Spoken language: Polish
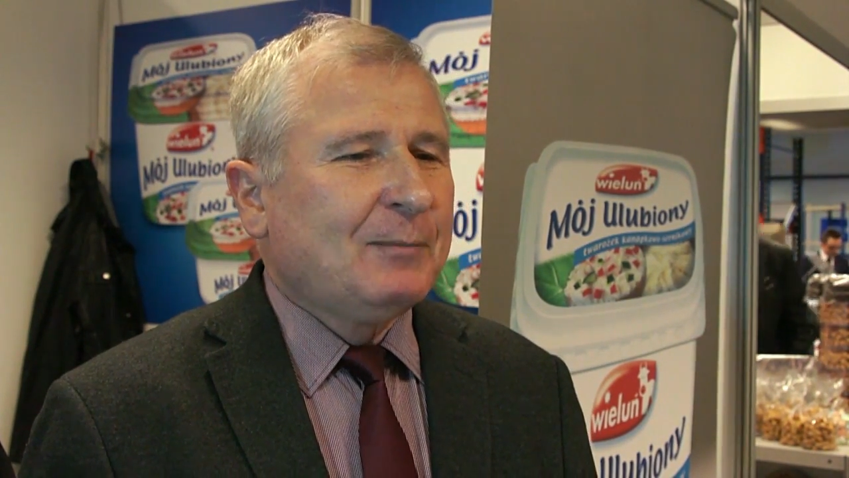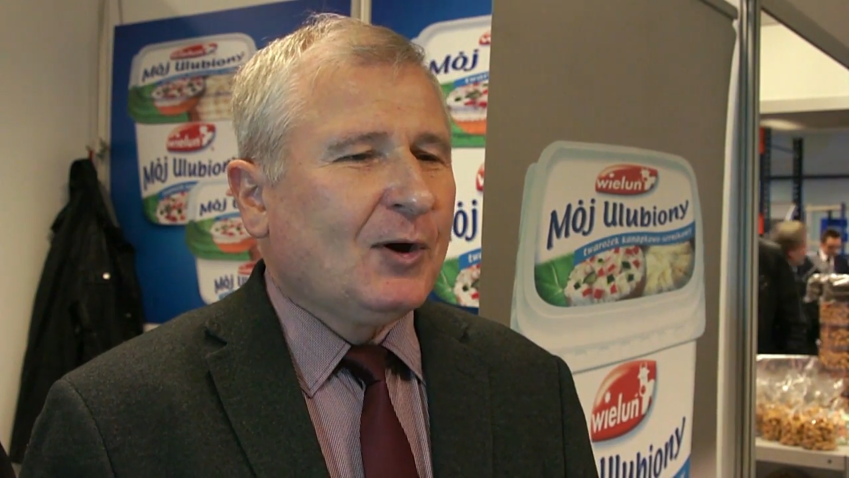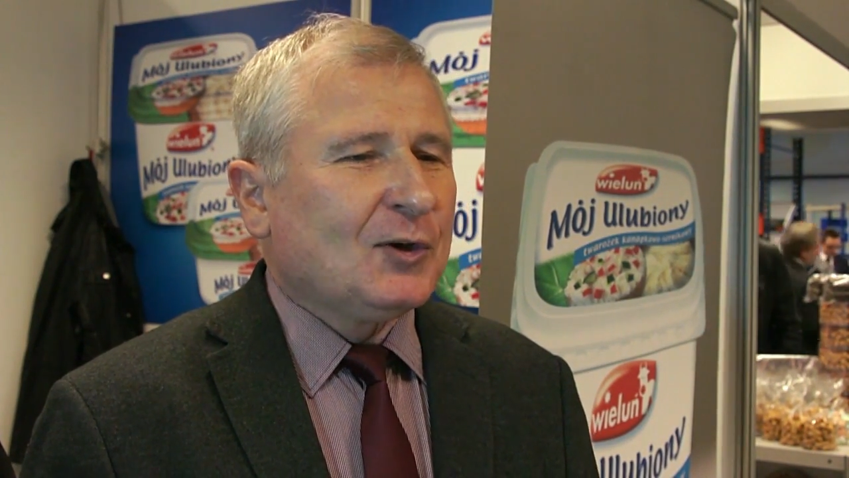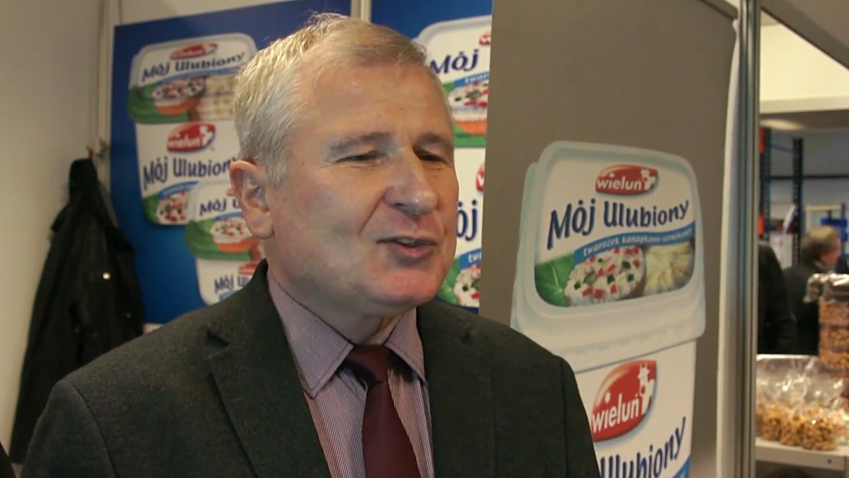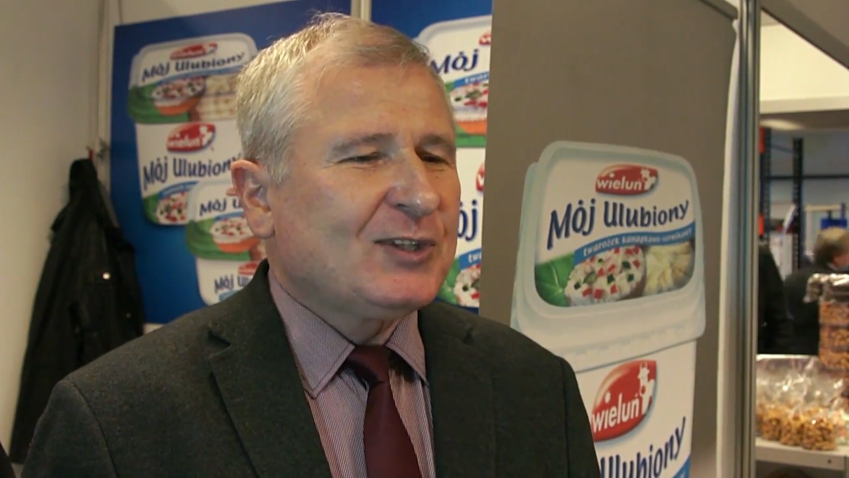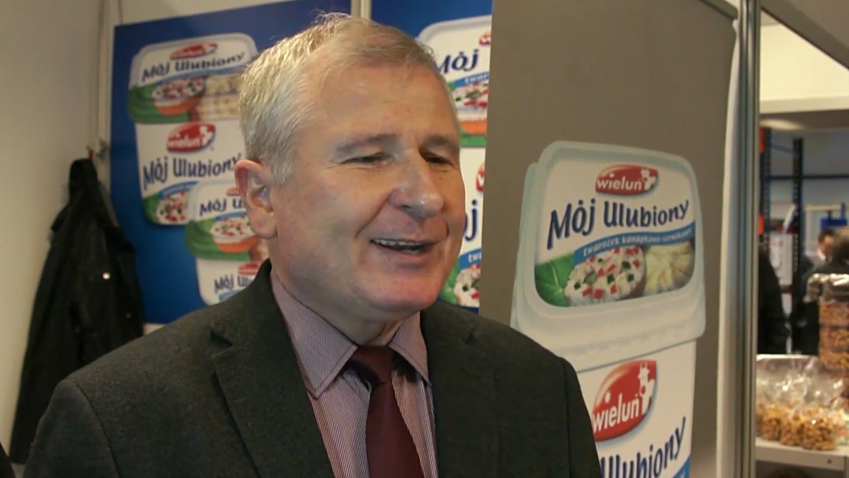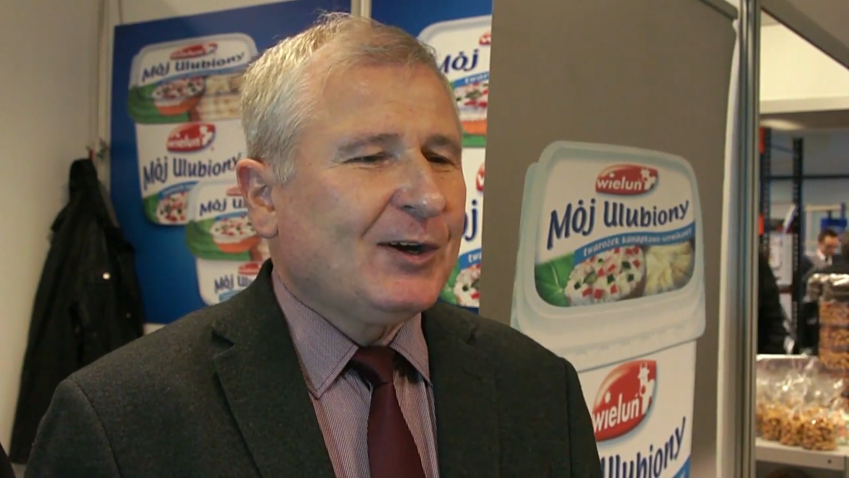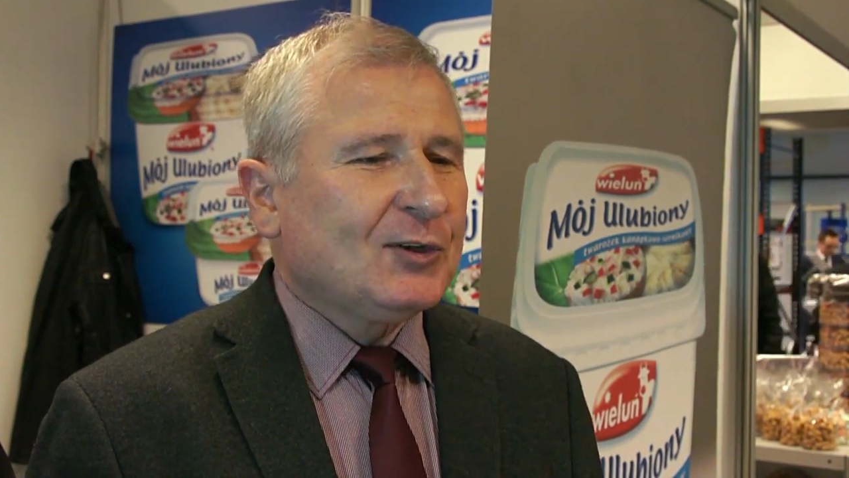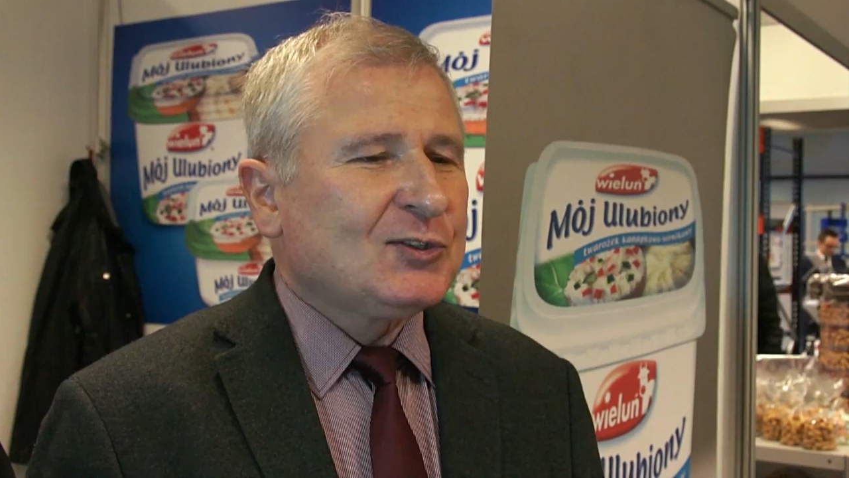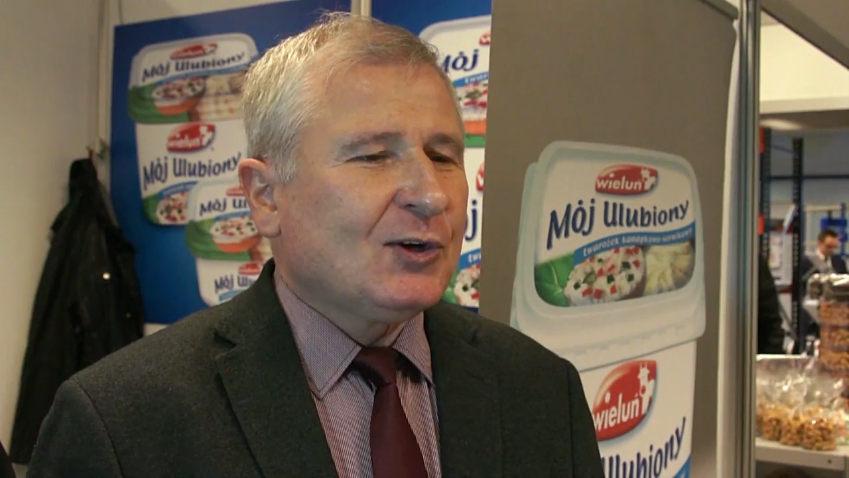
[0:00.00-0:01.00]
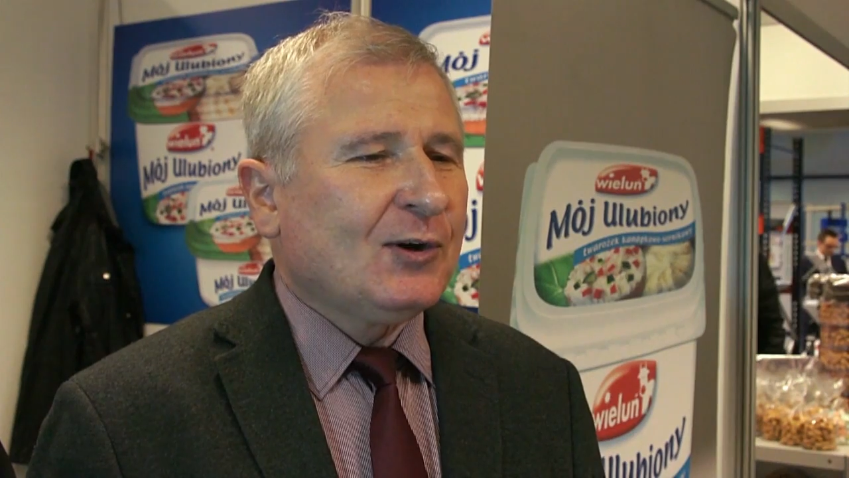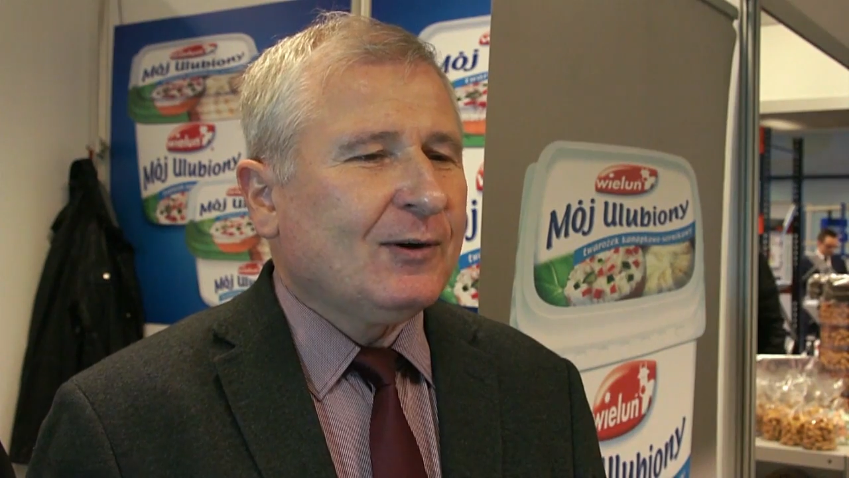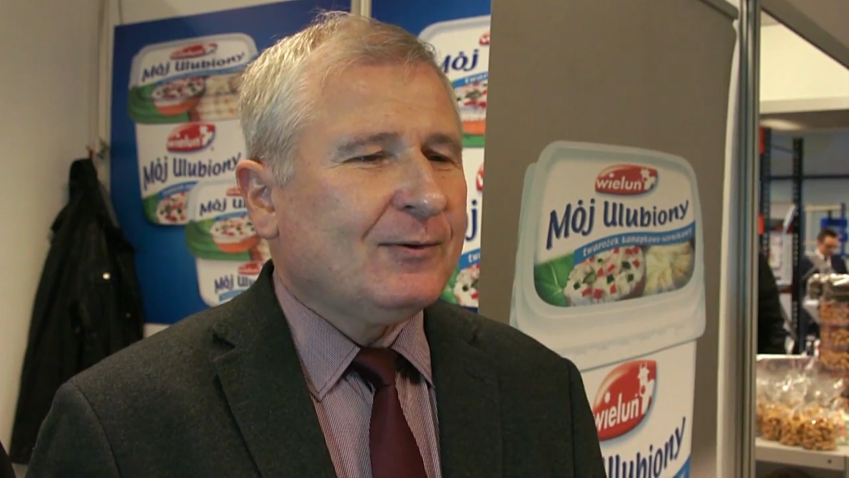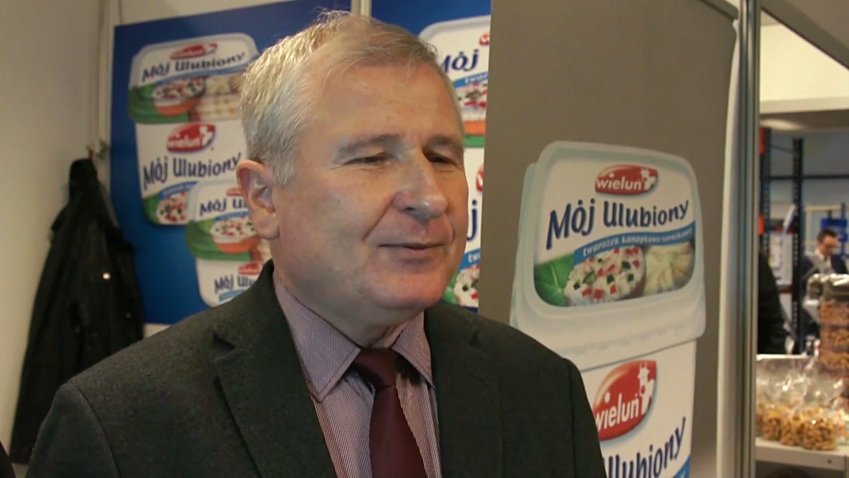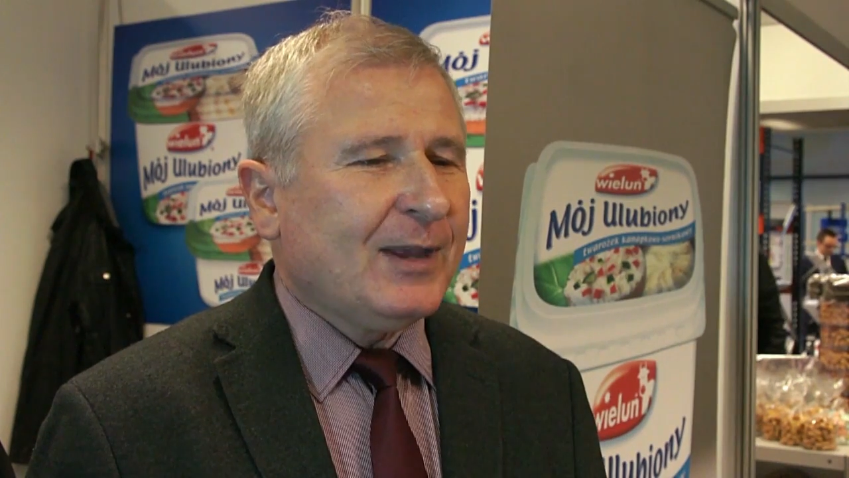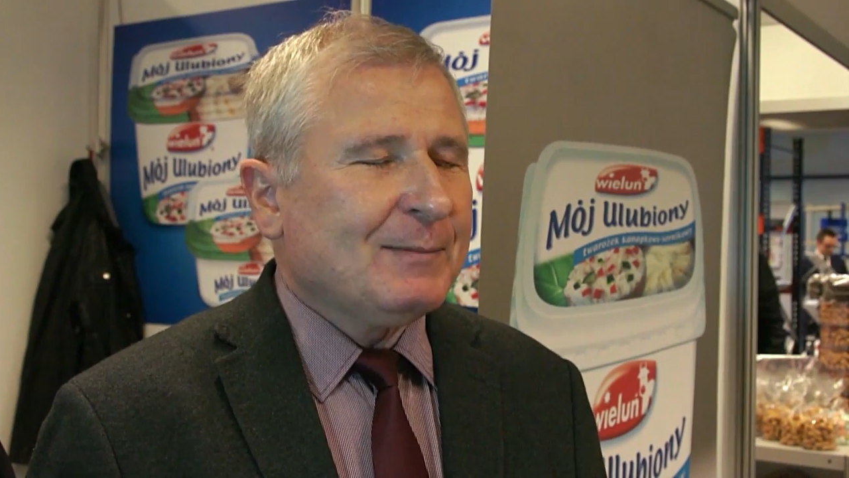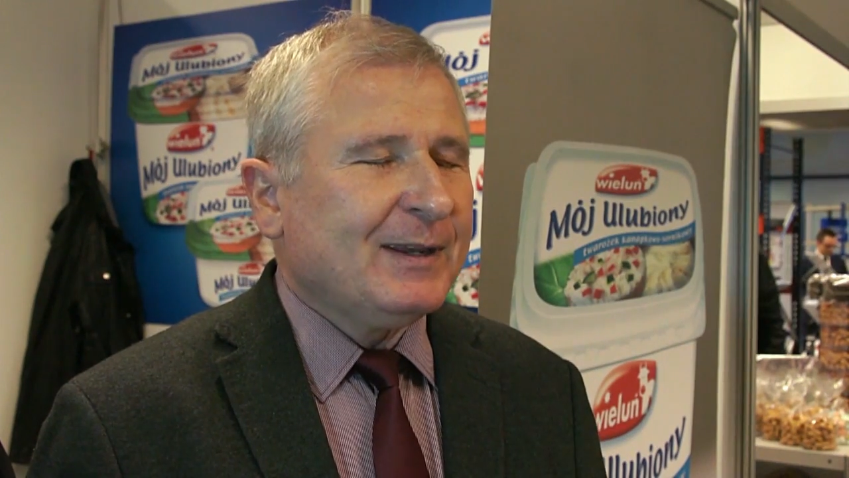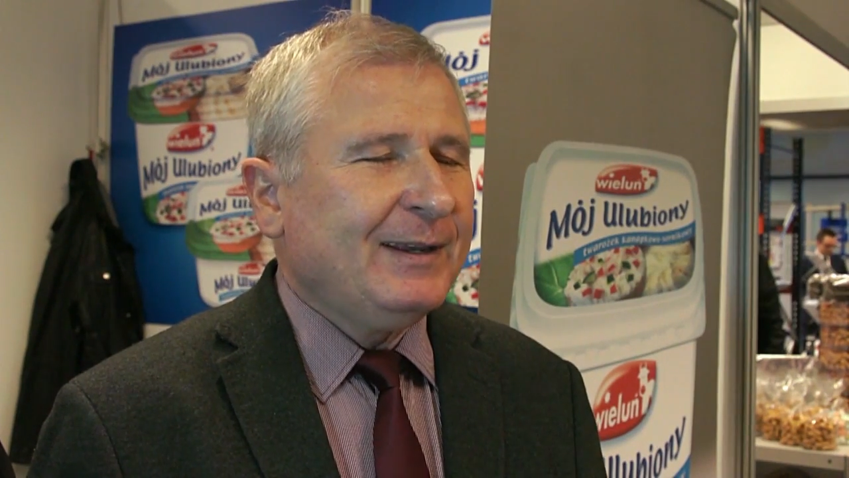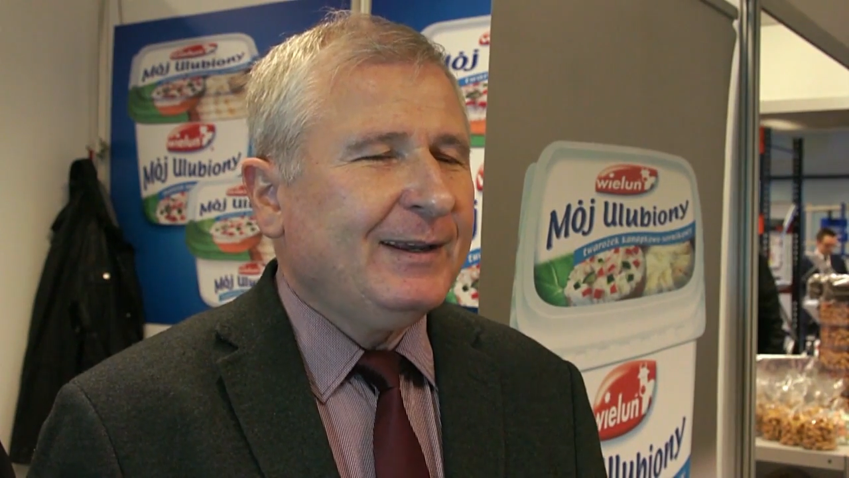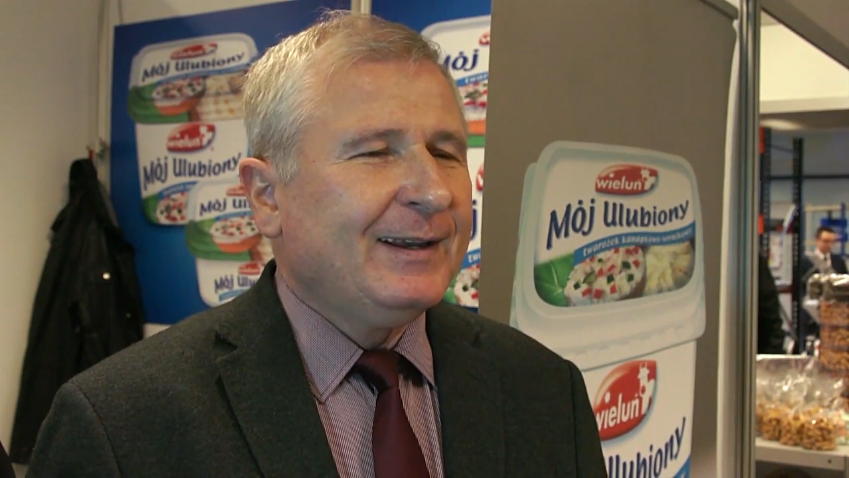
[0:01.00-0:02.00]
bo z tego co
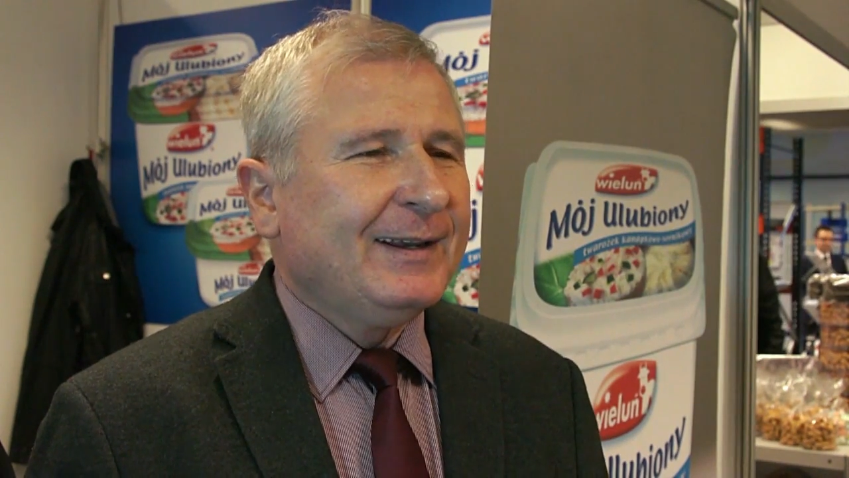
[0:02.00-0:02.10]
wiemy,